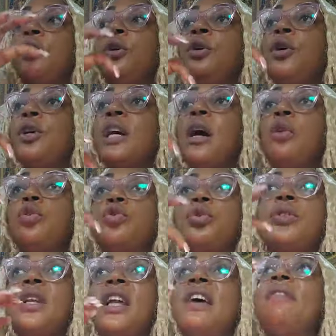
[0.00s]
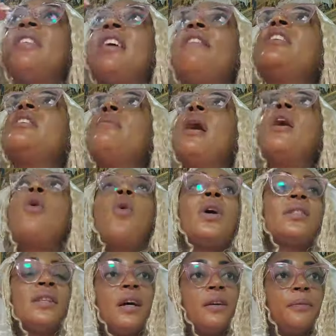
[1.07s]
dire que quand le jour se lève, ça va seulement en
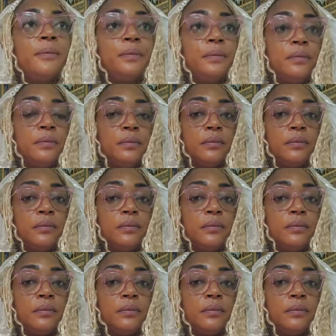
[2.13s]
croissant.